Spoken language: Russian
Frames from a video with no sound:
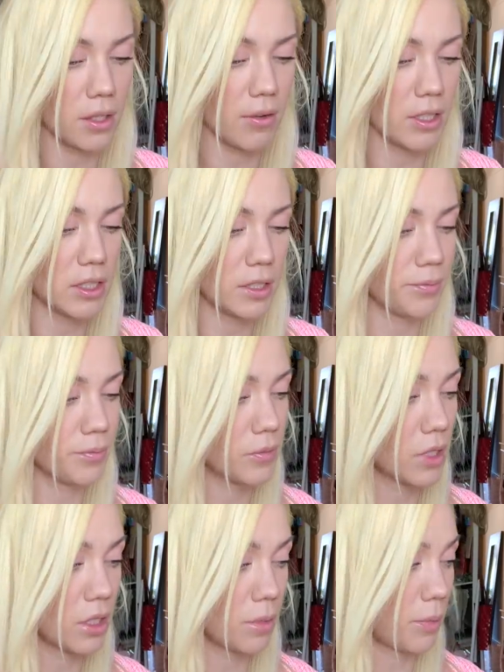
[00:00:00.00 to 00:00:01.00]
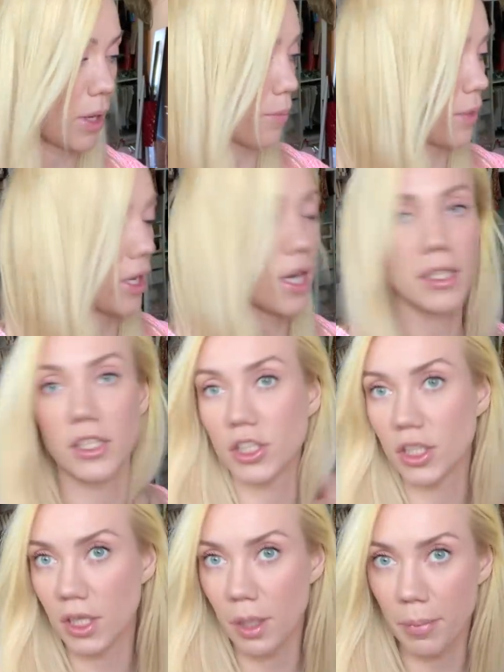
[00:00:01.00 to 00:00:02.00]
Давайте э, прям по
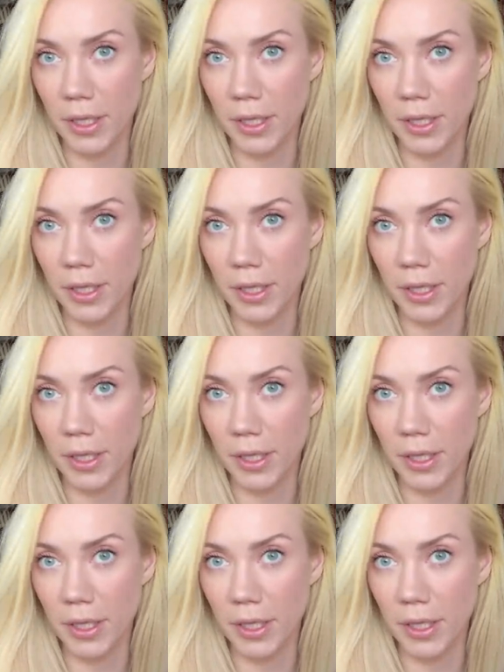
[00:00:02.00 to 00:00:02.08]
карточке и